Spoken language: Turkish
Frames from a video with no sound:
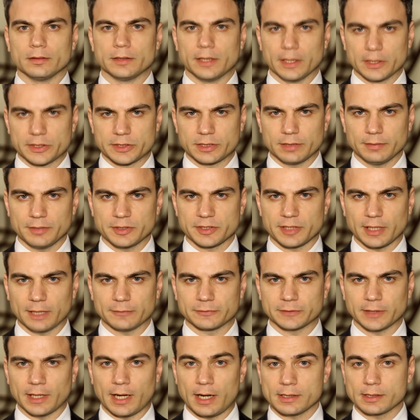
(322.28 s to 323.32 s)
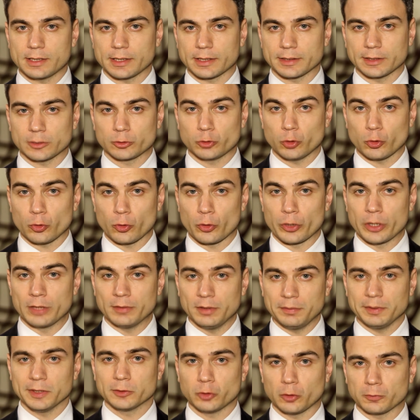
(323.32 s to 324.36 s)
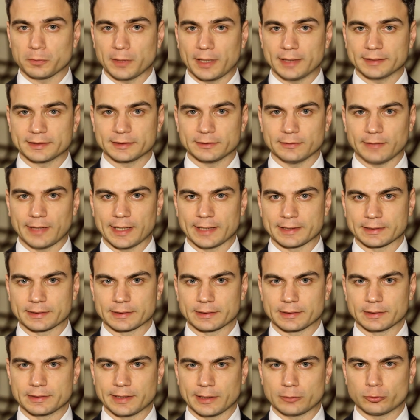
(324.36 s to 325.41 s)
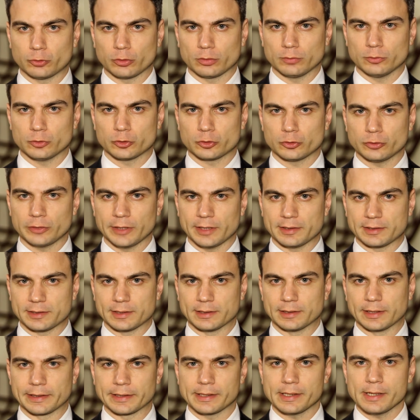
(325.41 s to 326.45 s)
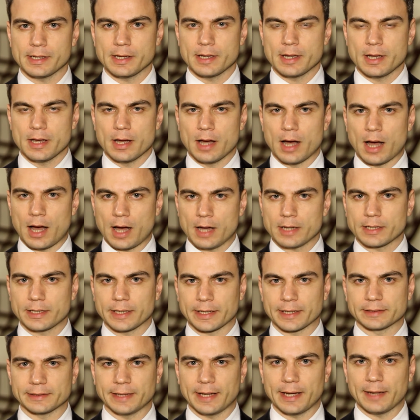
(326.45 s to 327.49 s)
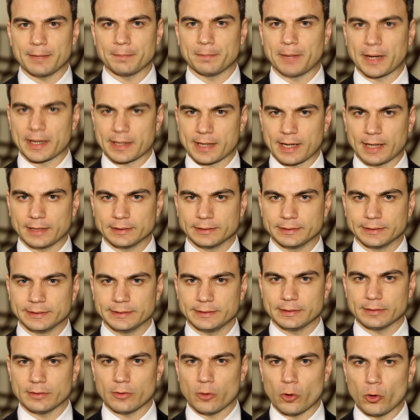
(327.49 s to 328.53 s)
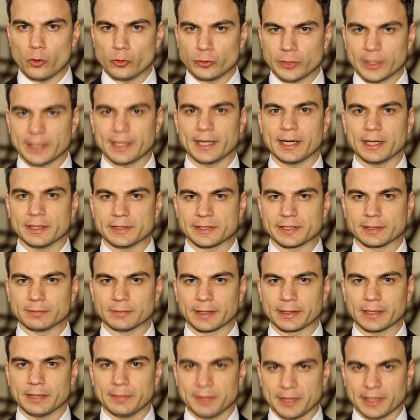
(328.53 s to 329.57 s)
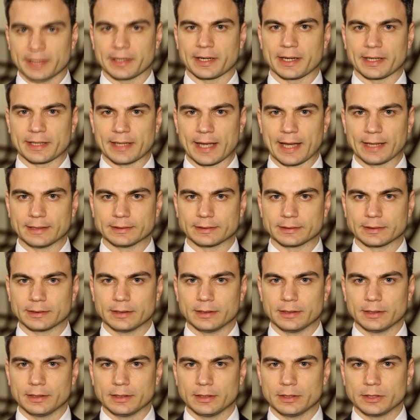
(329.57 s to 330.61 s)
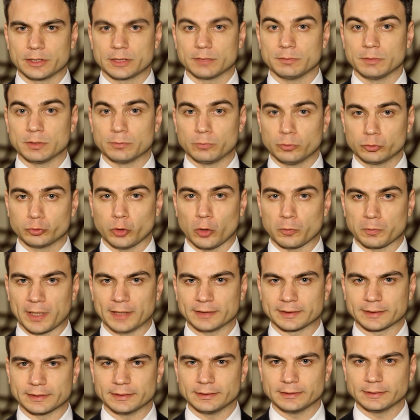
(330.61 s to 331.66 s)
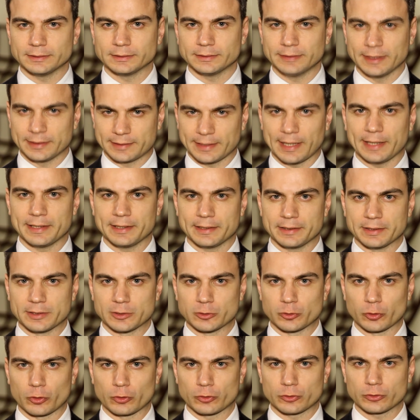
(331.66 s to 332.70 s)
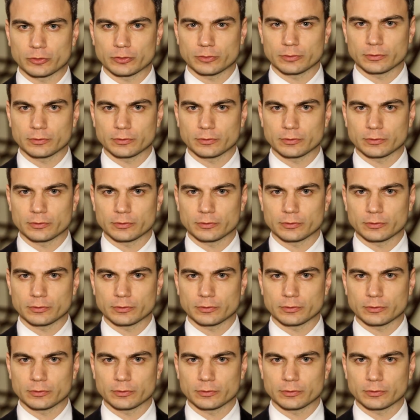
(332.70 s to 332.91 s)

Geçtiğimiz hafta Ankara'da çok önemli bir toplantı vardı. Sektörümüzün yetkilileri Ankara'da bakanlığın önde gelen isimleriyle bir araya geldi. Şimdi bu toplantının detaylarını izliyoruz.